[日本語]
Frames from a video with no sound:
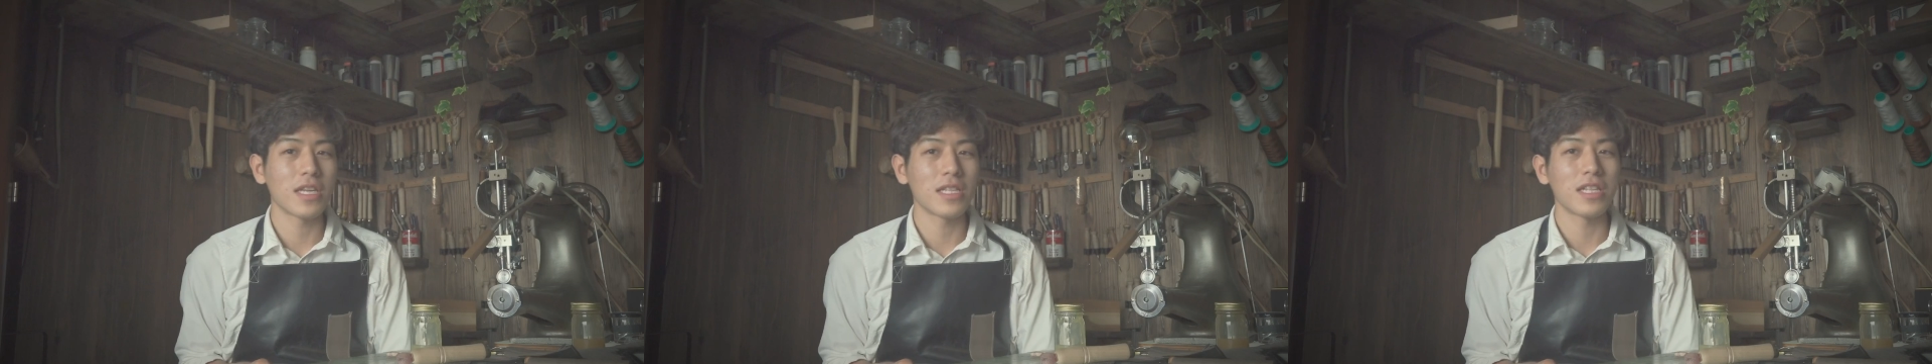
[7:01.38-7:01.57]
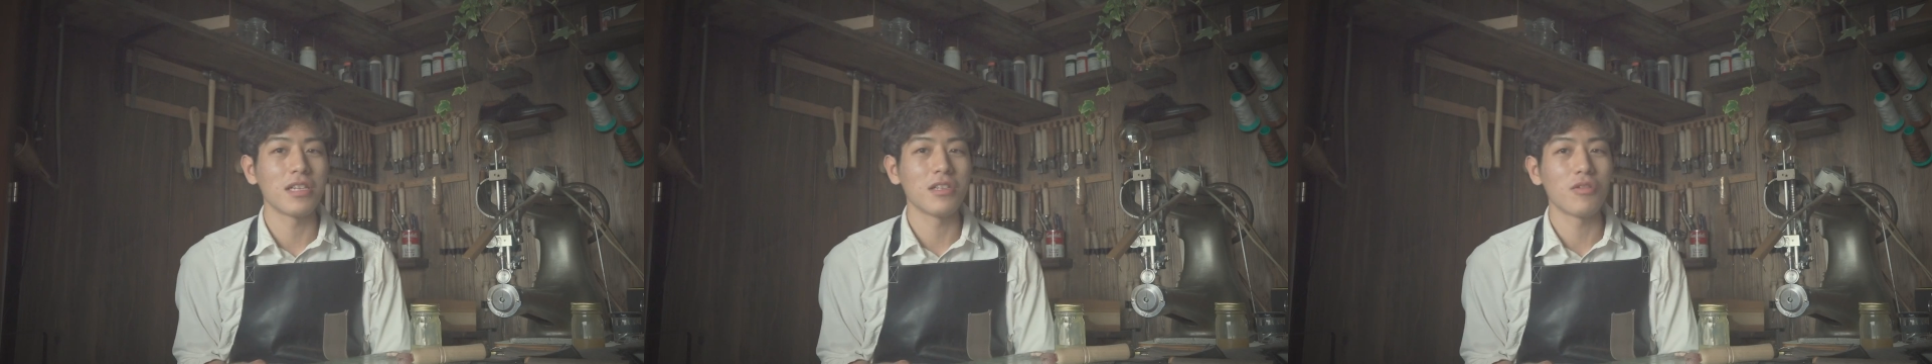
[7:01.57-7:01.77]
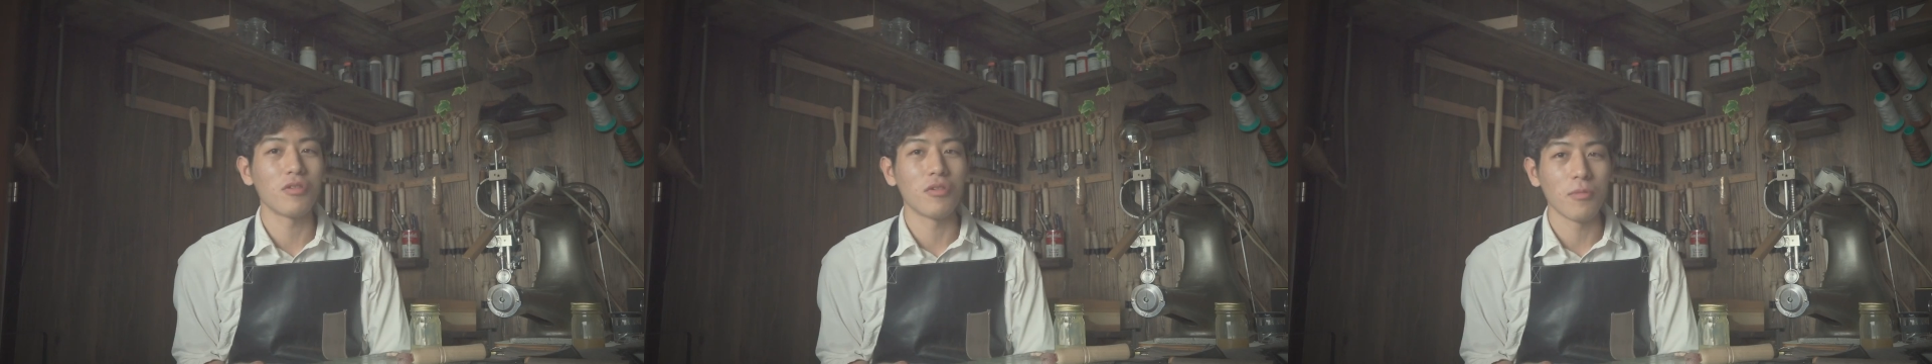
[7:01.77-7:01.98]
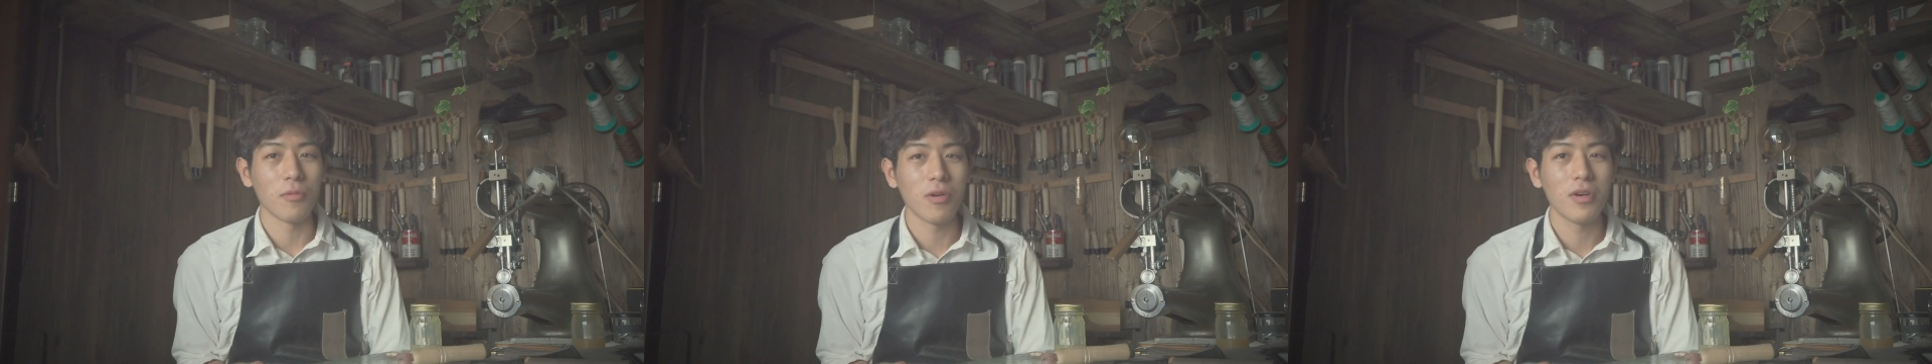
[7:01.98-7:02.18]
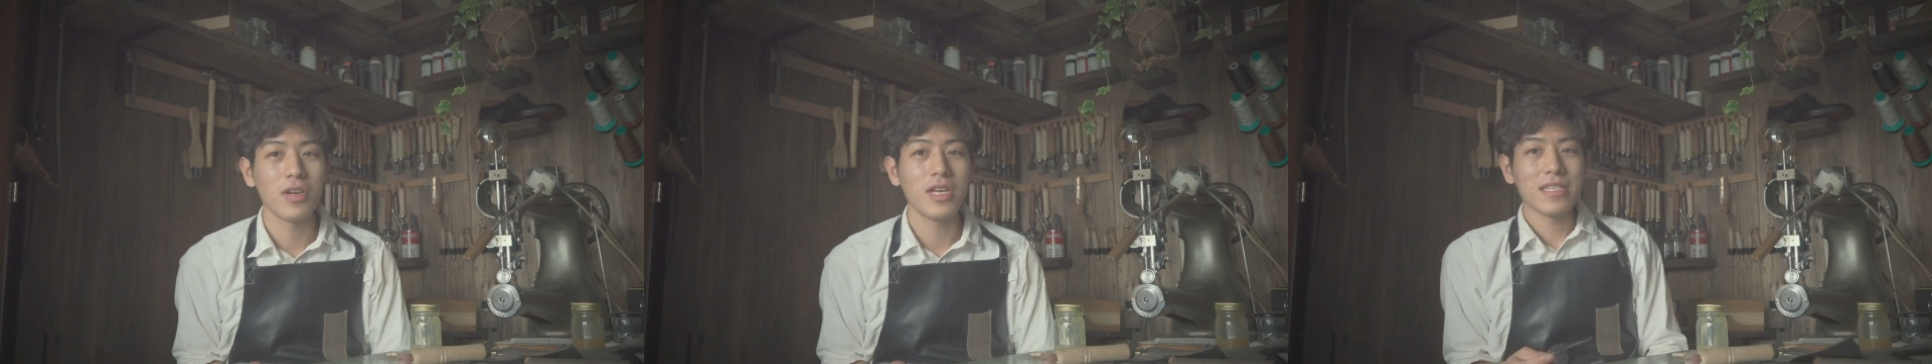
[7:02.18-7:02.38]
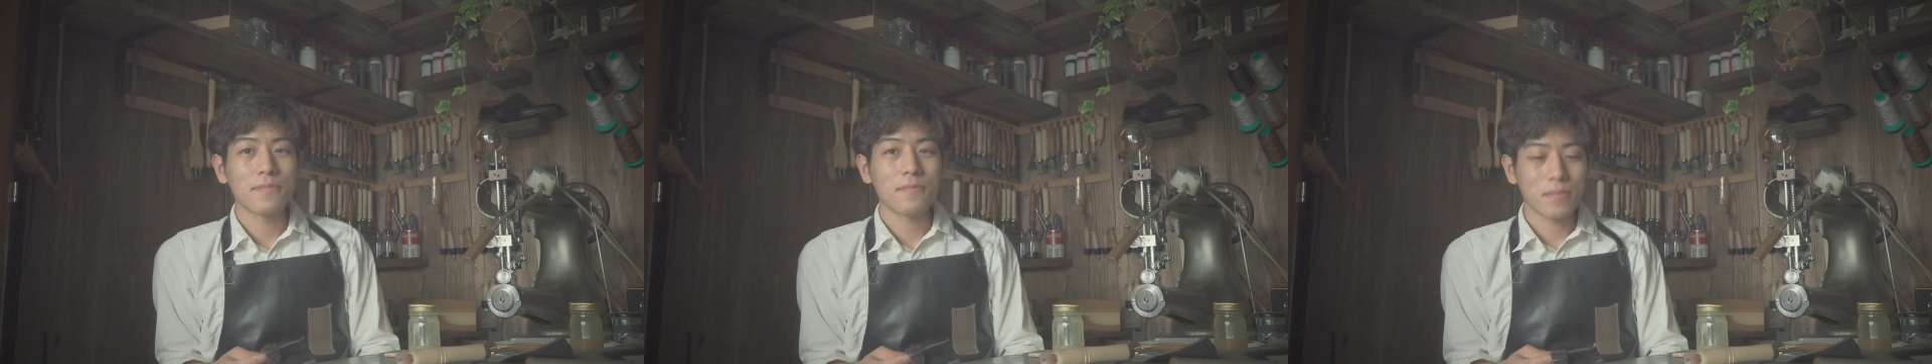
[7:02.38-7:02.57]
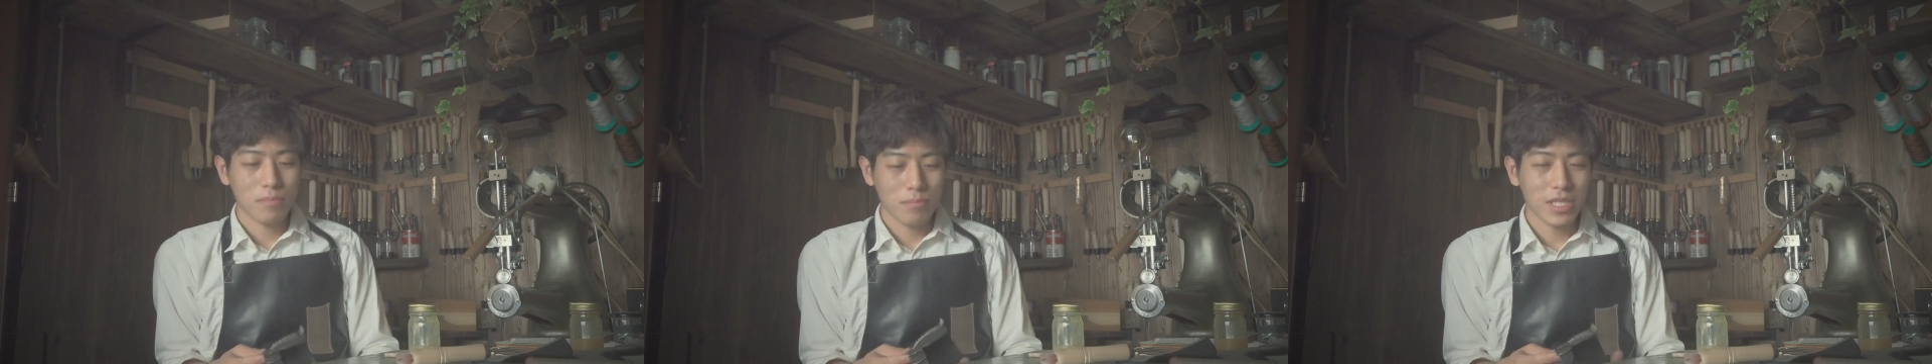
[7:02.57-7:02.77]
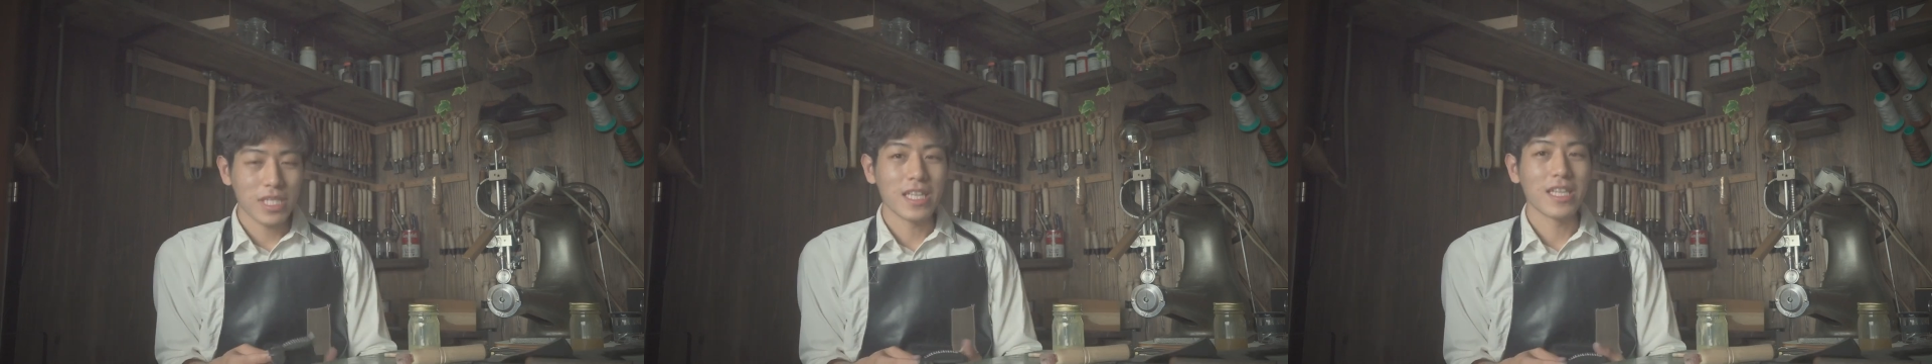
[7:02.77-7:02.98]
ンダルの方も
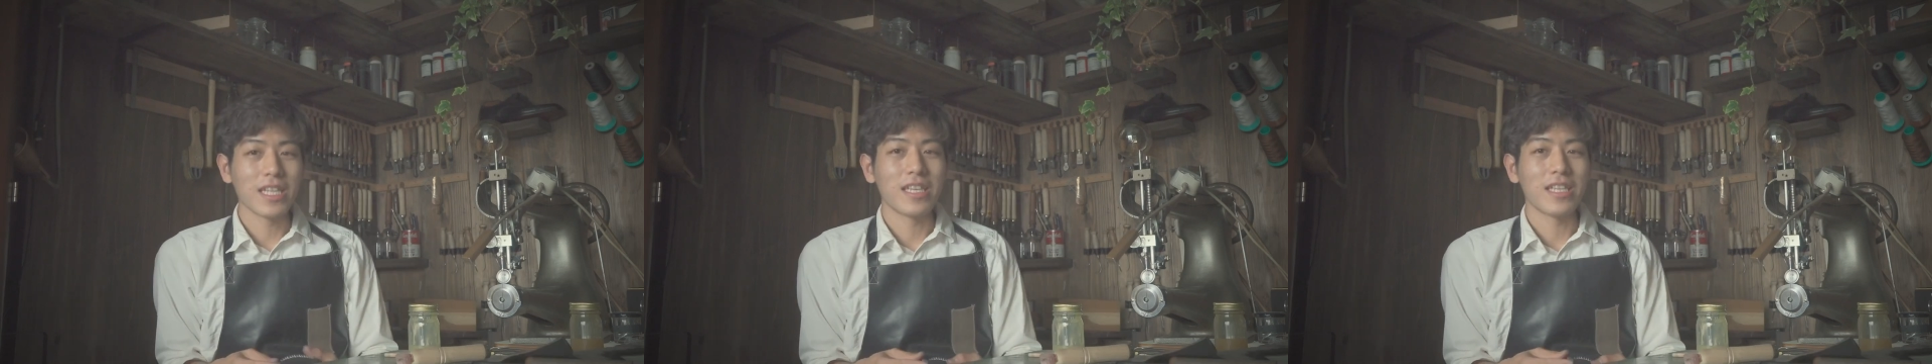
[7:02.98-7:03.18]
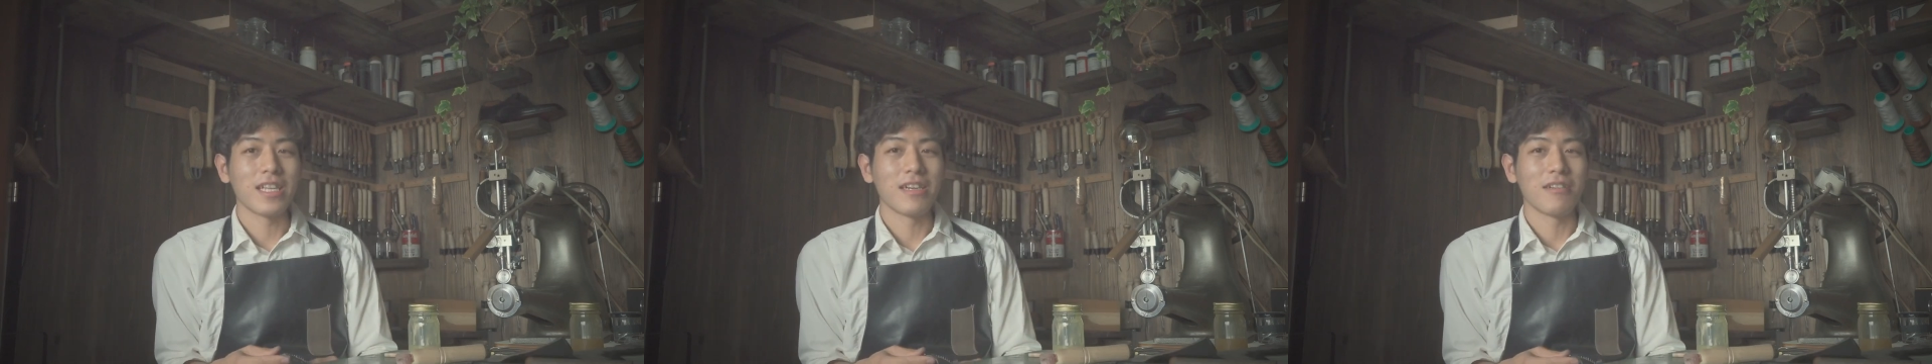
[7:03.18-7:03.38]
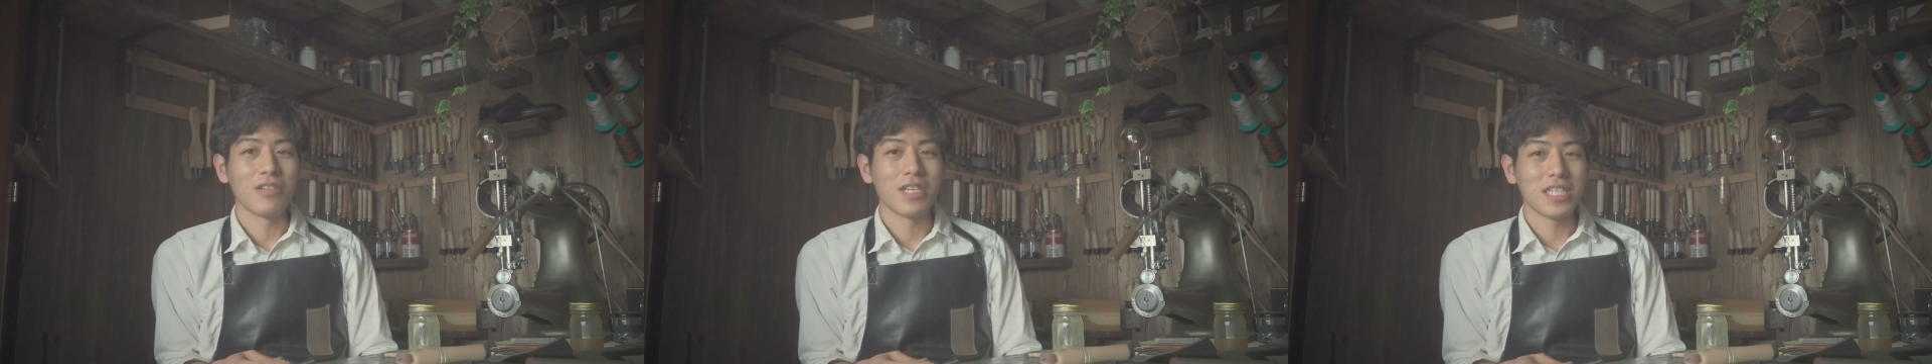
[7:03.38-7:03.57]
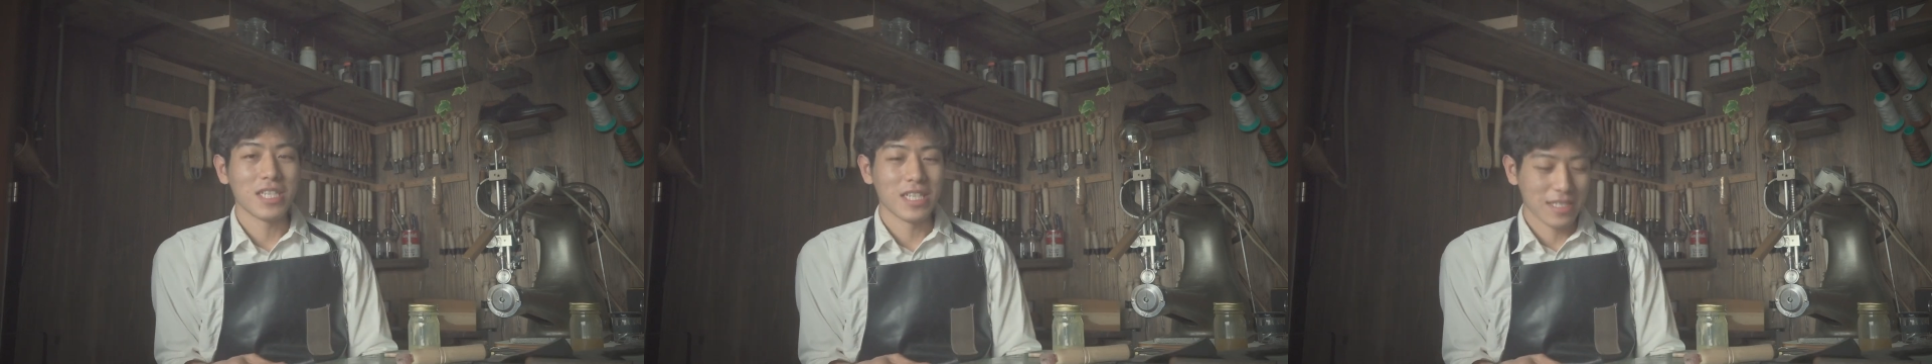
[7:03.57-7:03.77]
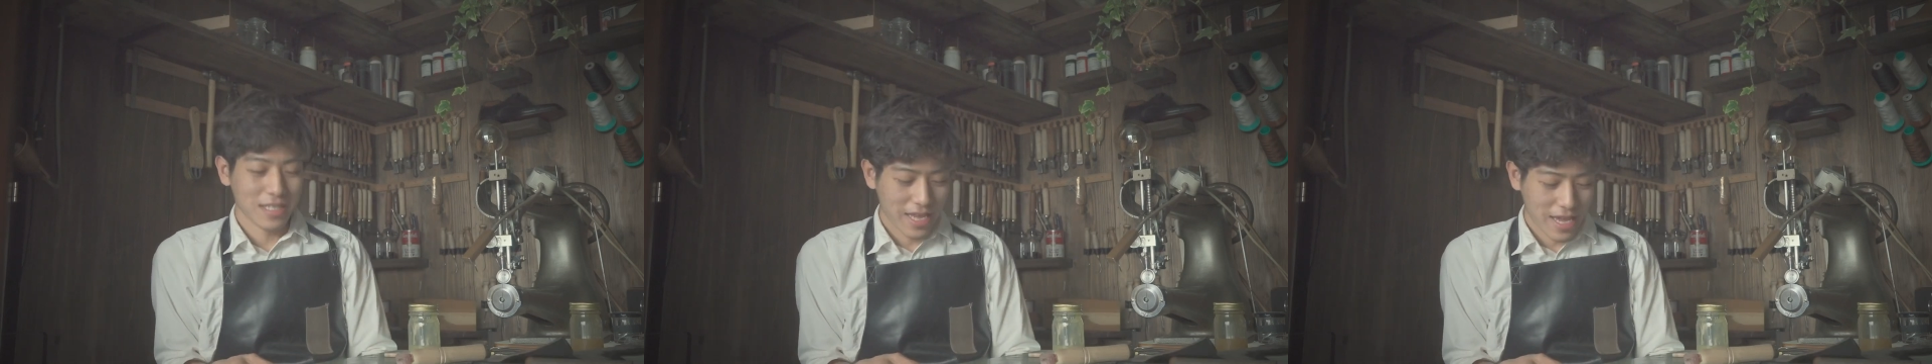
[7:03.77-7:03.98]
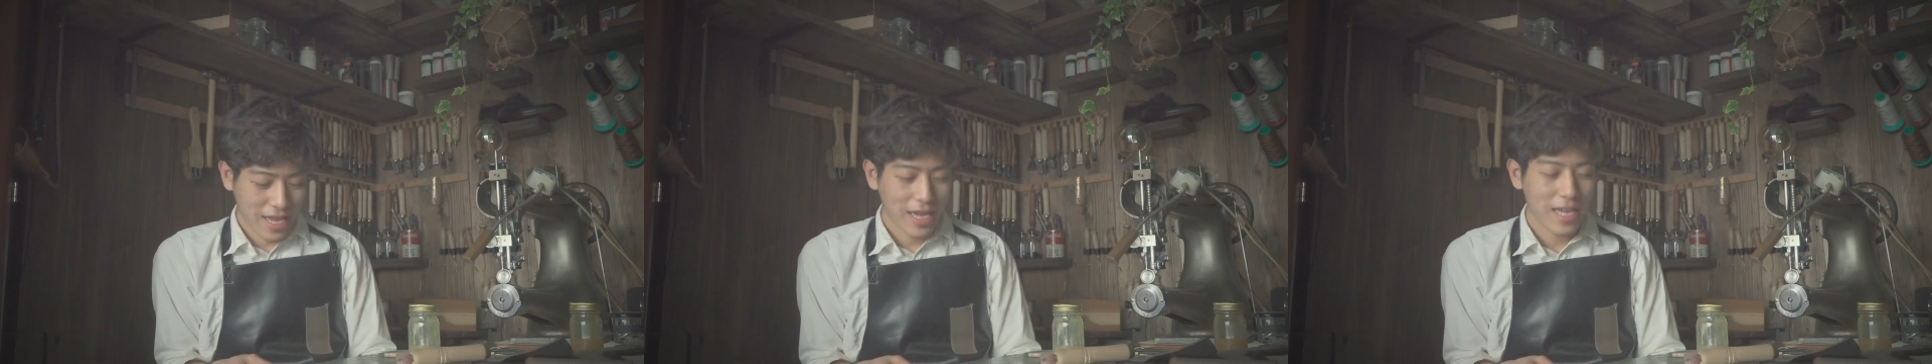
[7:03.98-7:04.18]
見ていただけたら嬉しいですね。よ